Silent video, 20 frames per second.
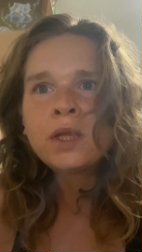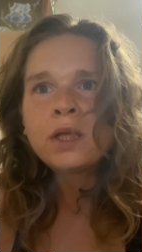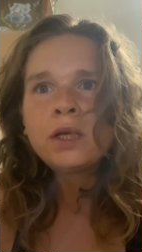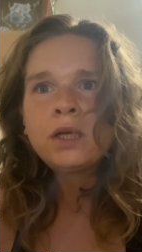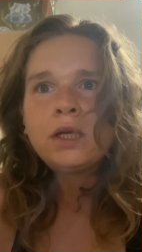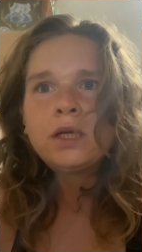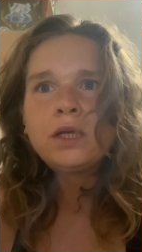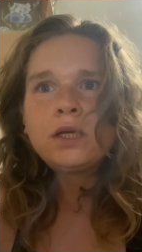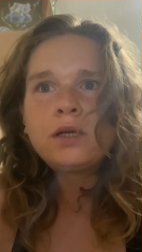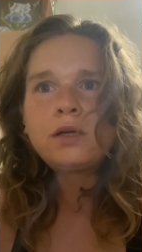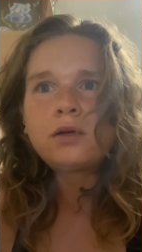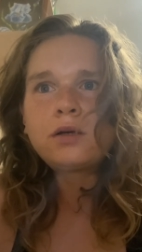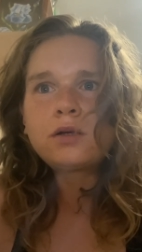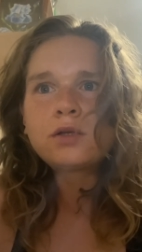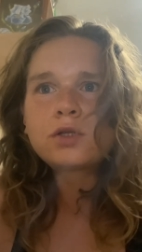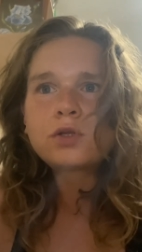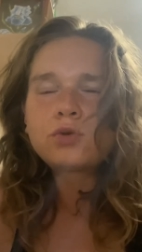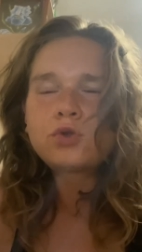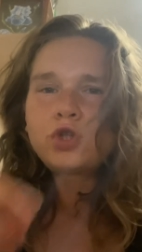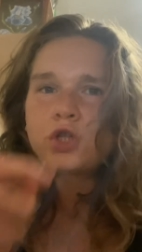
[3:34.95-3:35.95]
и
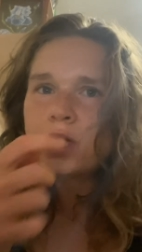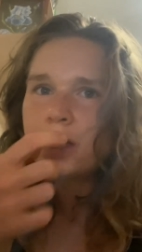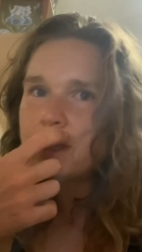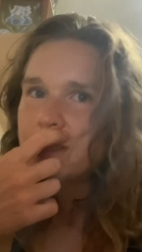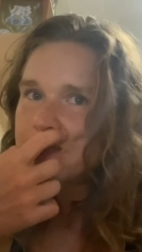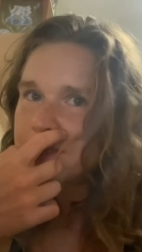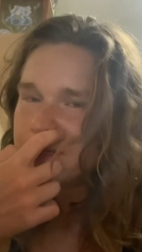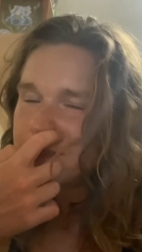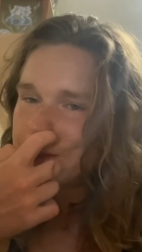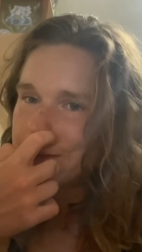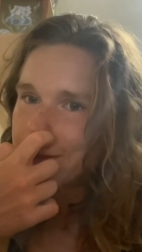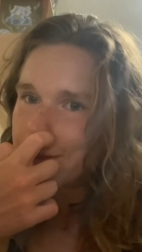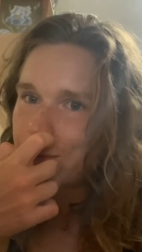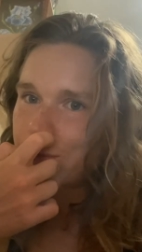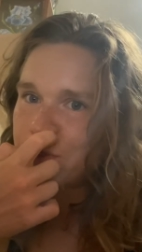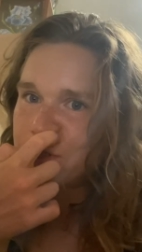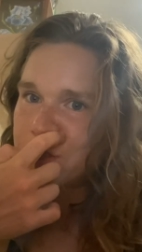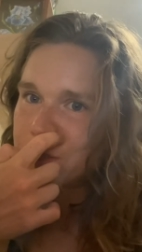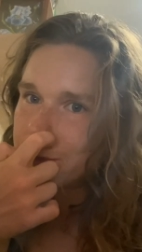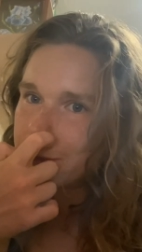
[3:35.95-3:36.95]
а, случается это
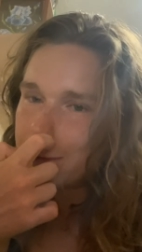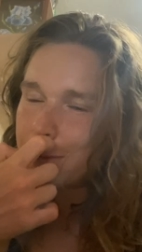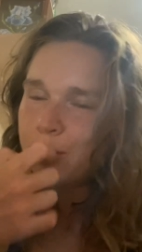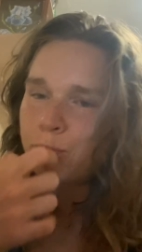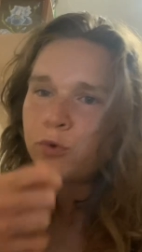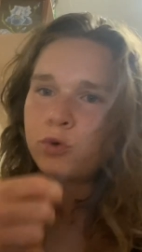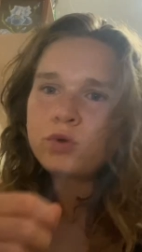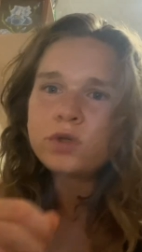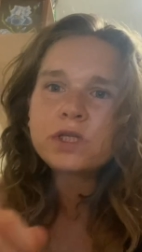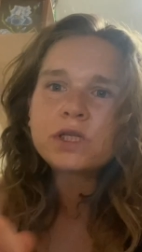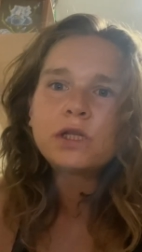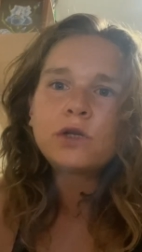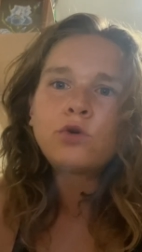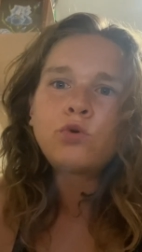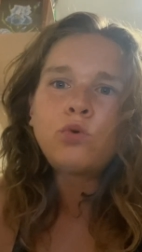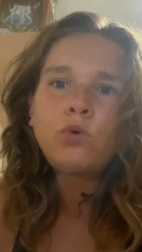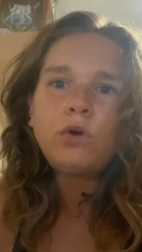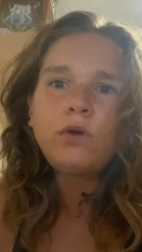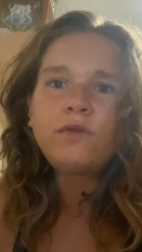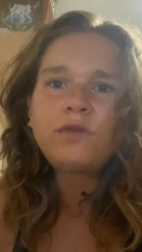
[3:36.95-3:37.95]
обычно после
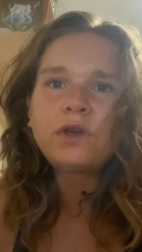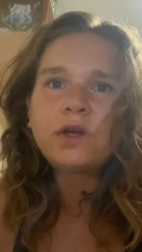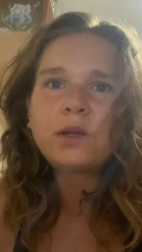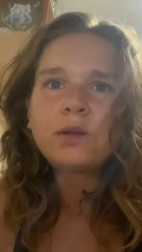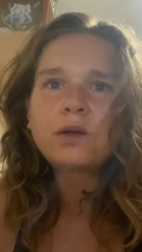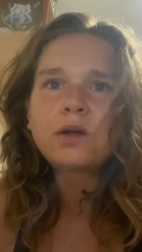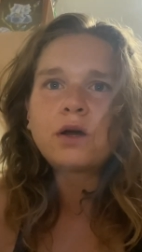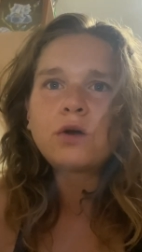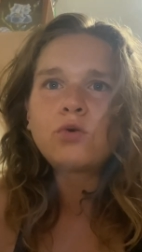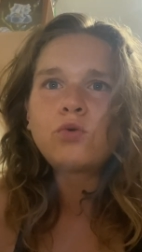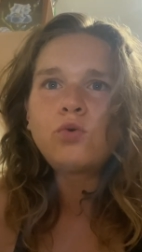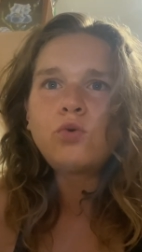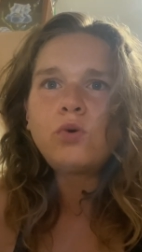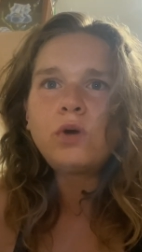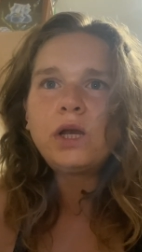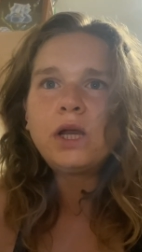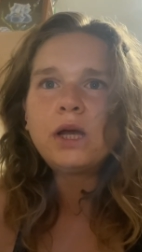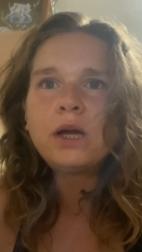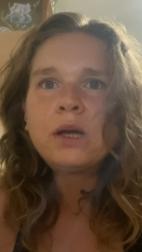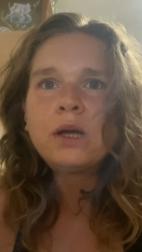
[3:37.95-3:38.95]
кофе,
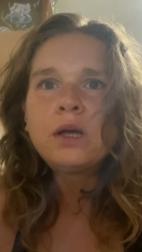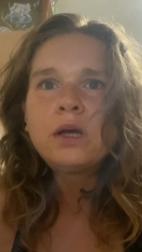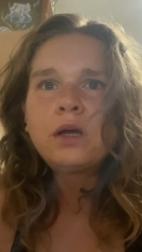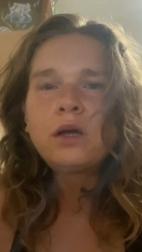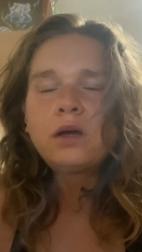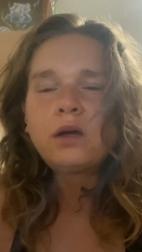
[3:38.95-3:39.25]
алкоголя,